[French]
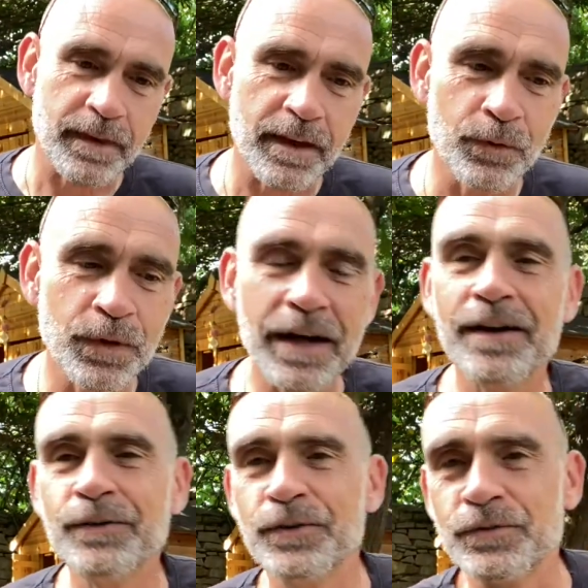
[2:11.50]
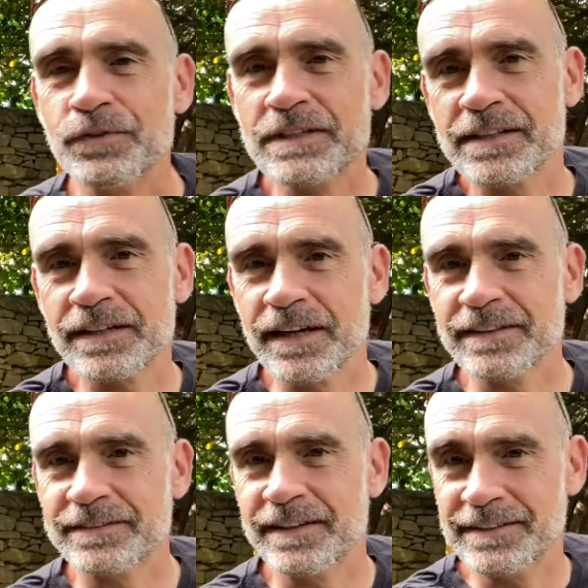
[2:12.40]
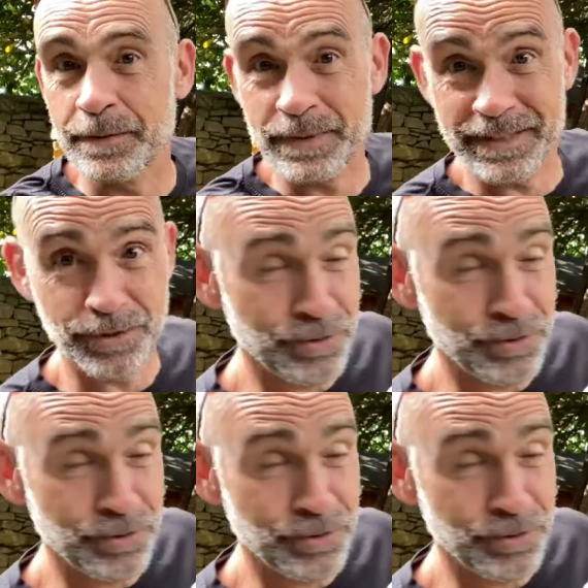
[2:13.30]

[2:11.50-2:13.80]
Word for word: on a notre voisin qui a installé sa piscine